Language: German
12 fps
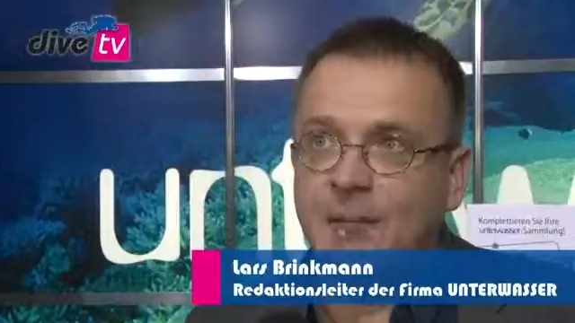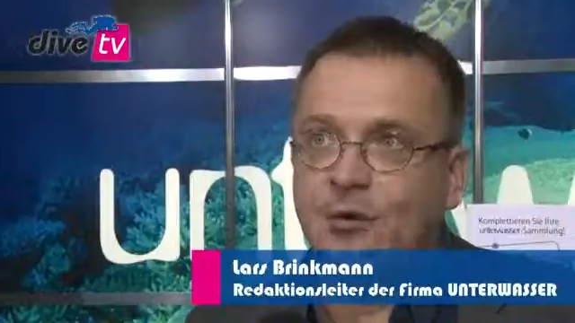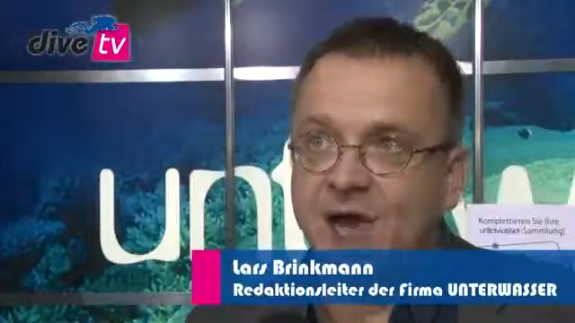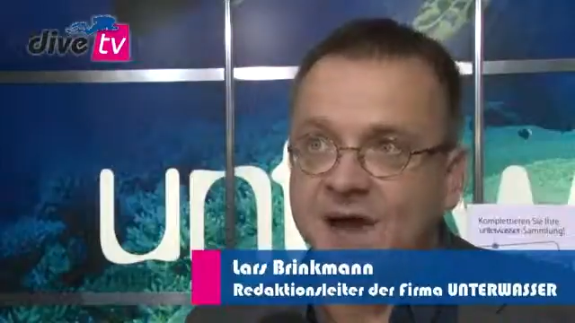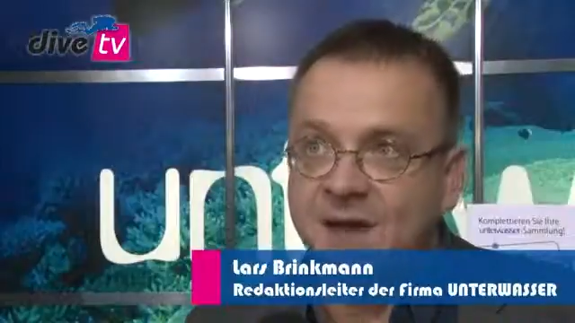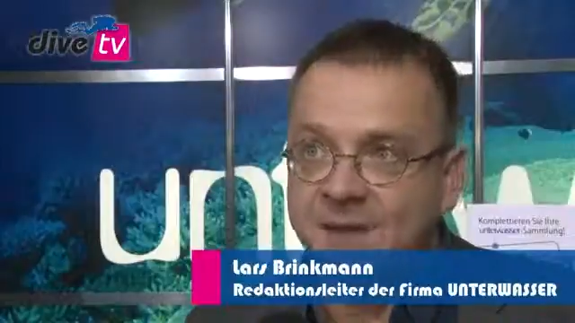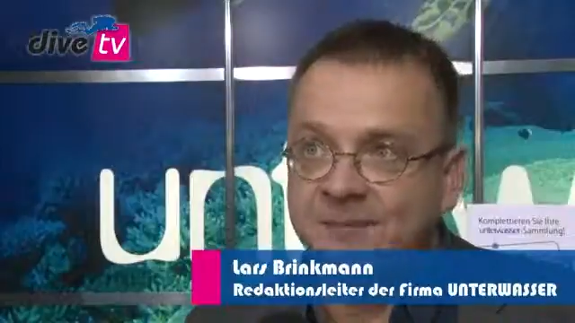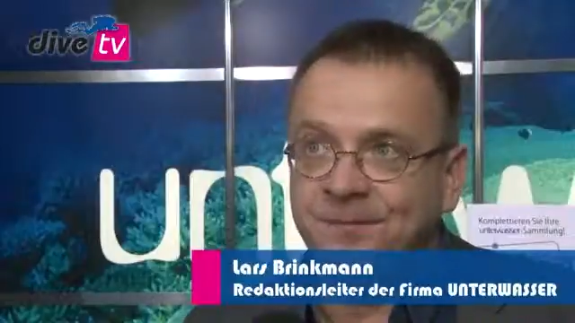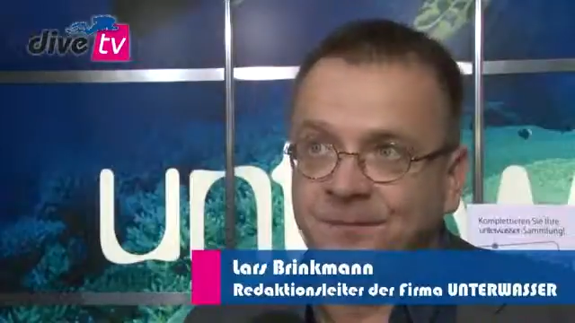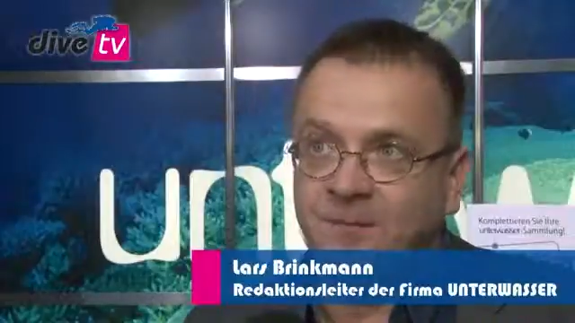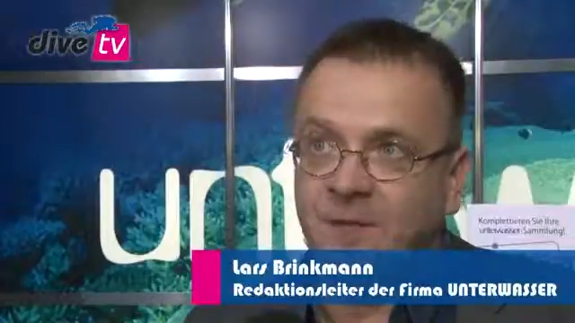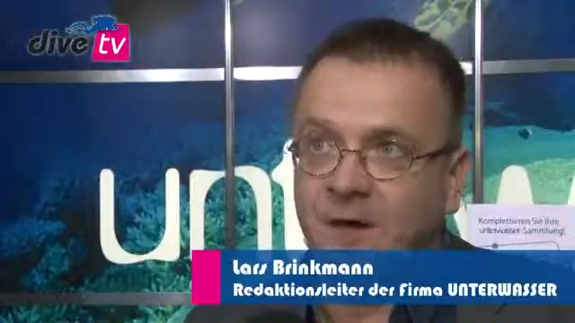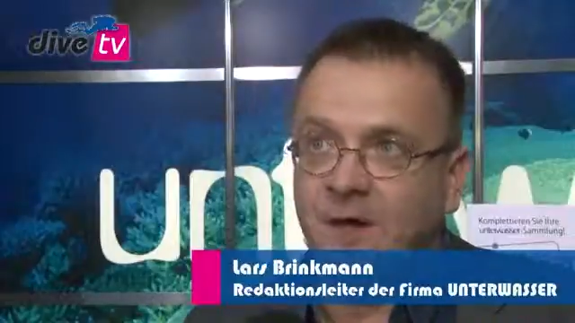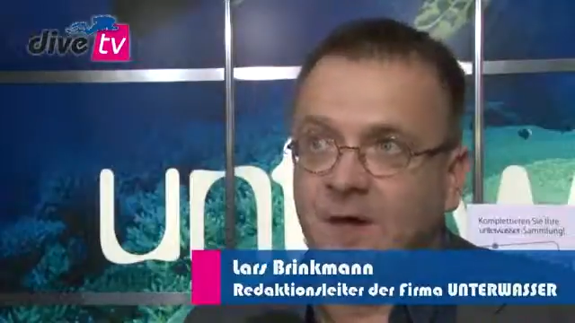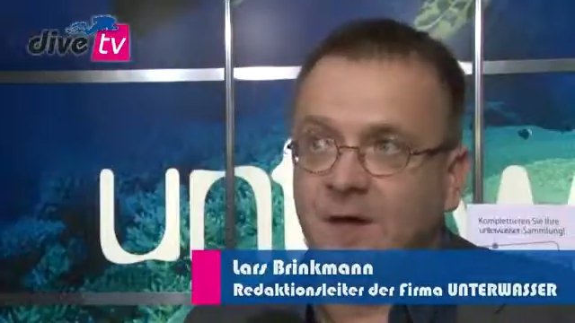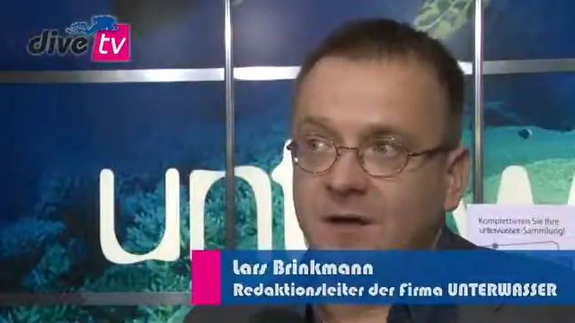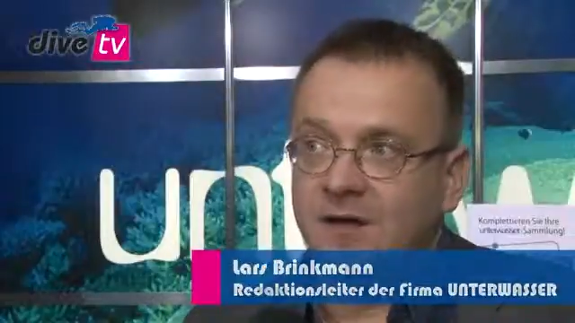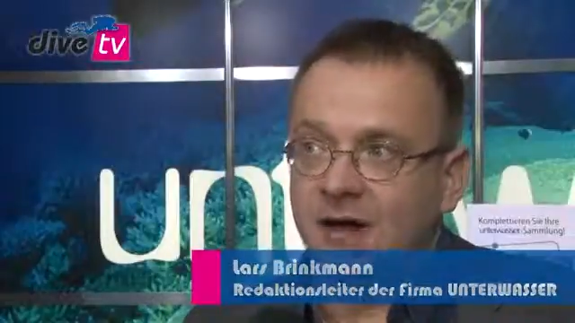Abonnenten.
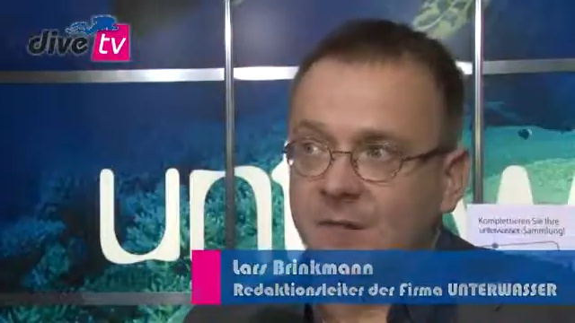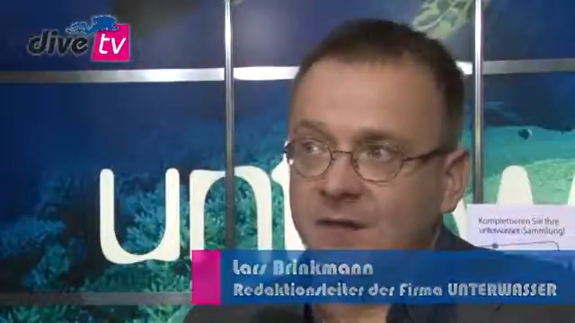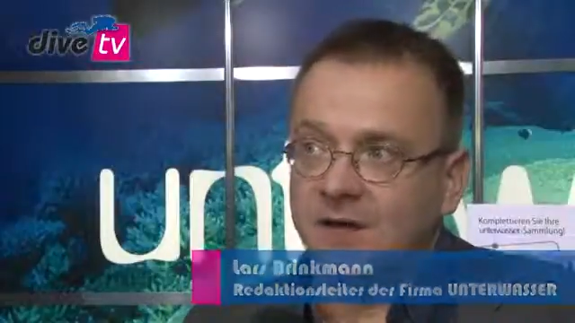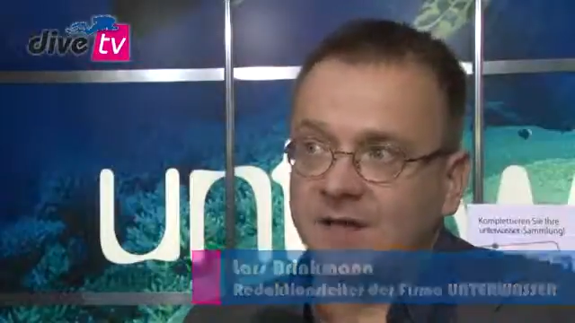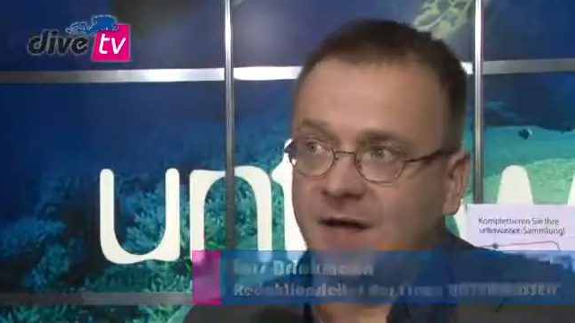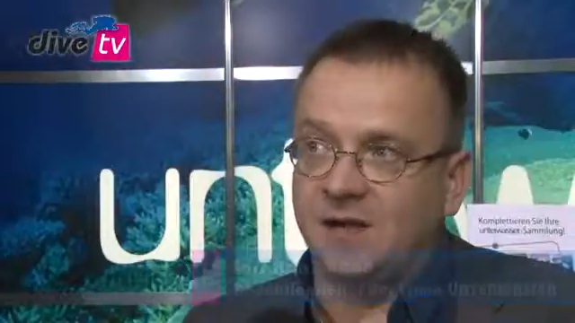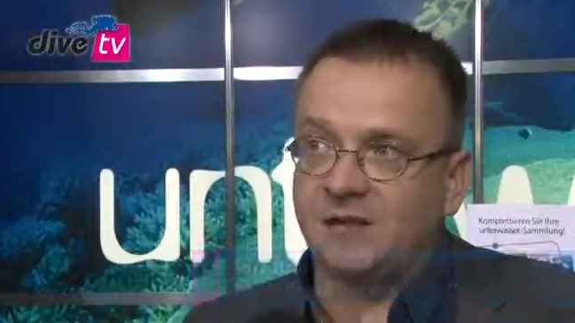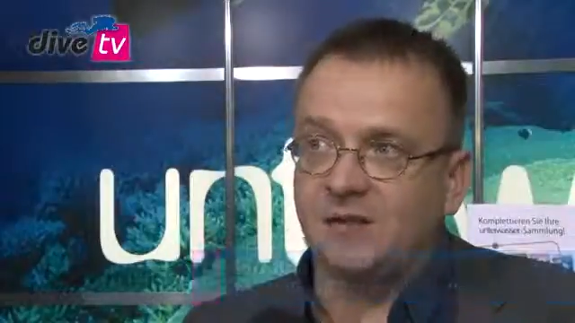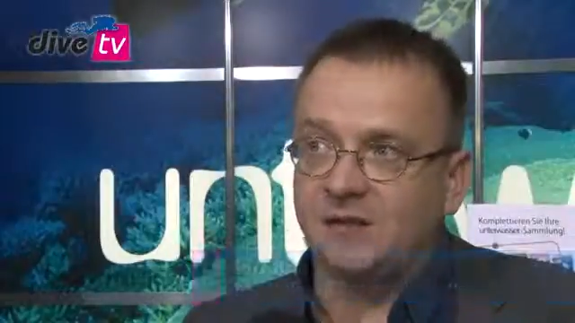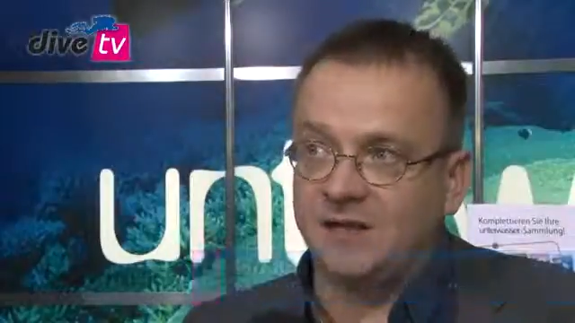Die haben das also,